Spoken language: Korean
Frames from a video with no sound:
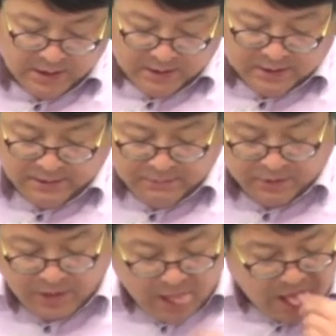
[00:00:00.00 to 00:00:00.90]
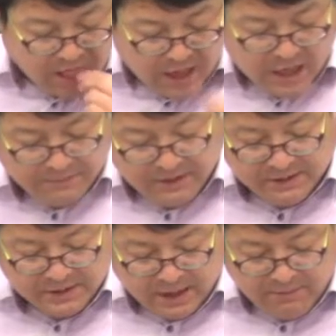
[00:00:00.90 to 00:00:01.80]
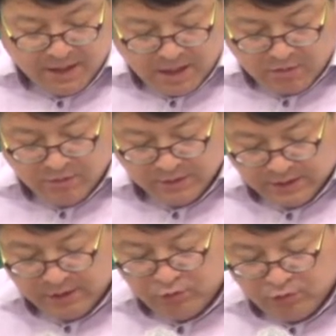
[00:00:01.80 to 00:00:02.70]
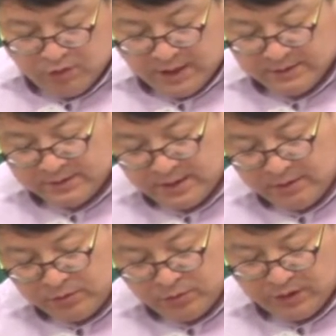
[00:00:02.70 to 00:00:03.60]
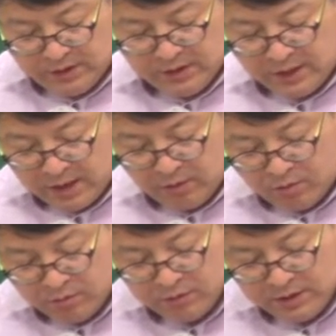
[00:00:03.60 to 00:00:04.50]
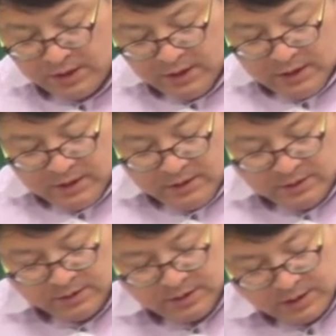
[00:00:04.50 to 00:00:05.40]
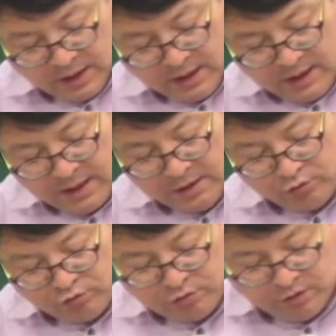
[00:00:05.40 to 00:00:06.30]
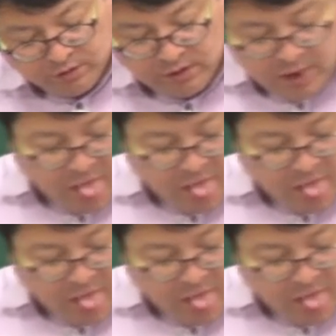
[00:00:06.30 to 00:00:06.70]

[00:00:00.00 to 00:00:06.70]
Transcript: 3번 갑이 사망하고 을이 유일한 상속인이 된 경우 을은 계약의 추인을